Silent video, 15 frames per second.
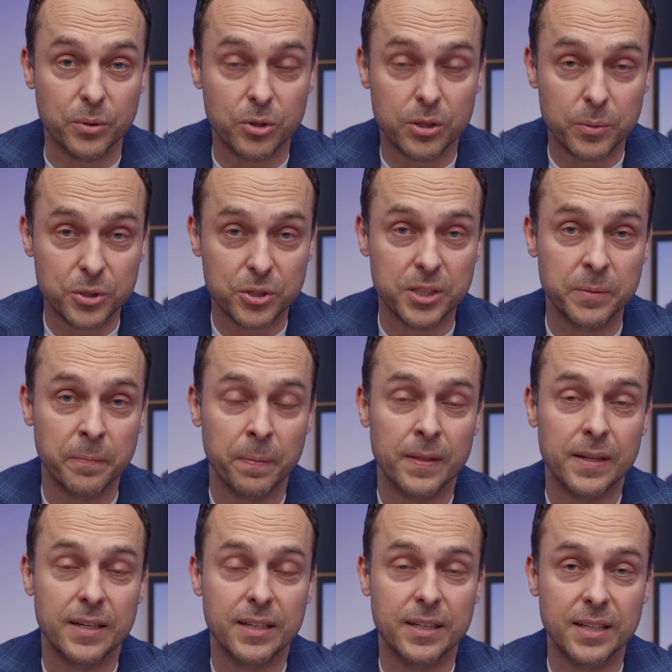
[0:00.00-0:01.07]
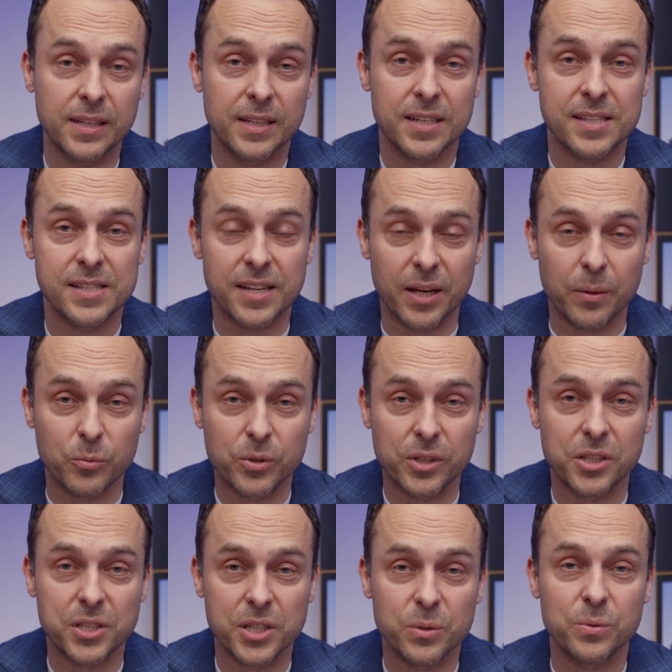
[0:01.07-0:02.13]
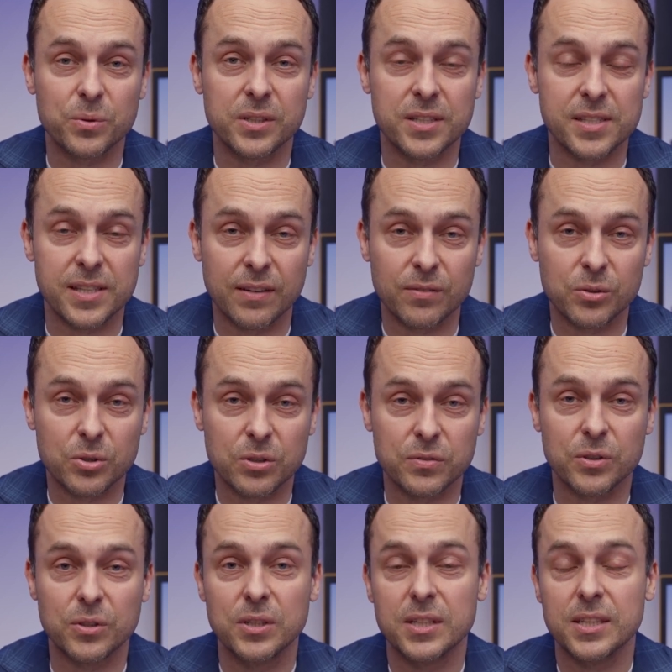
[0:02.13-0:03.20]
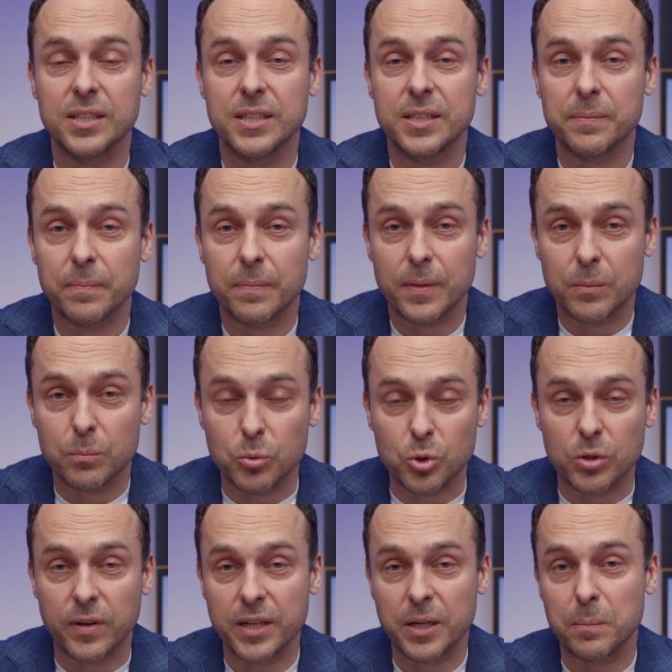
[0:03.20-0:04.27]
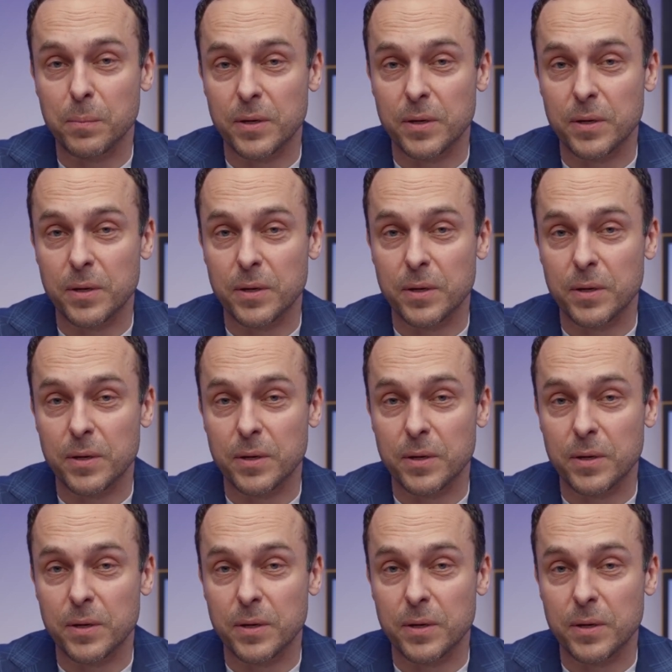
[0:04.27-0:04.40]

nieruchomości i zajmuję się zawodowo budowaniem